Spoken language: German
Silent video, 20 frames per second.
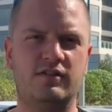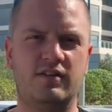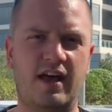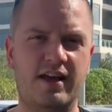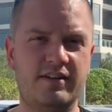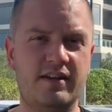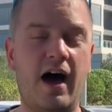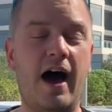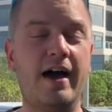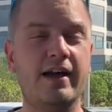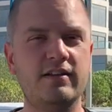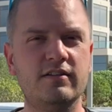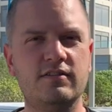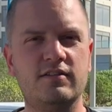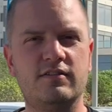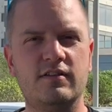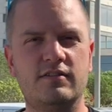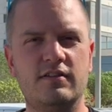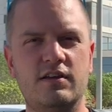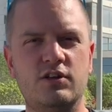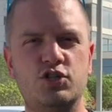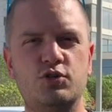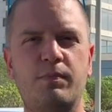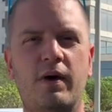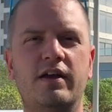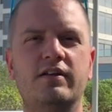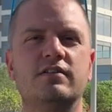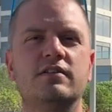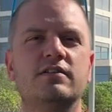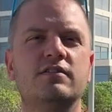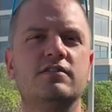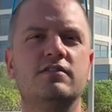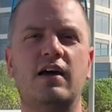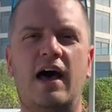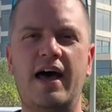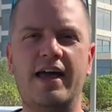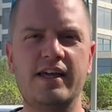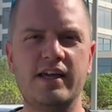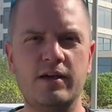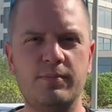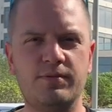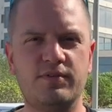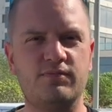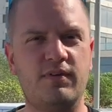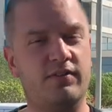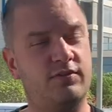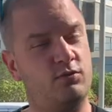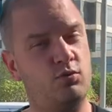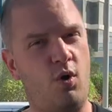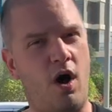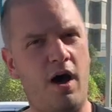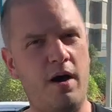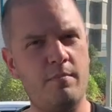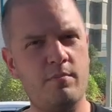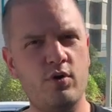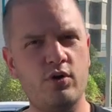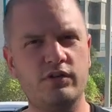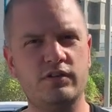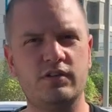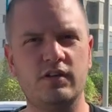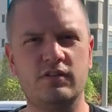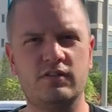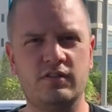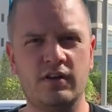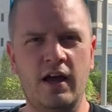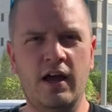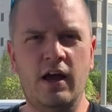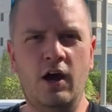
Seite 1 das entsprechend eingibst, was du haben möchtest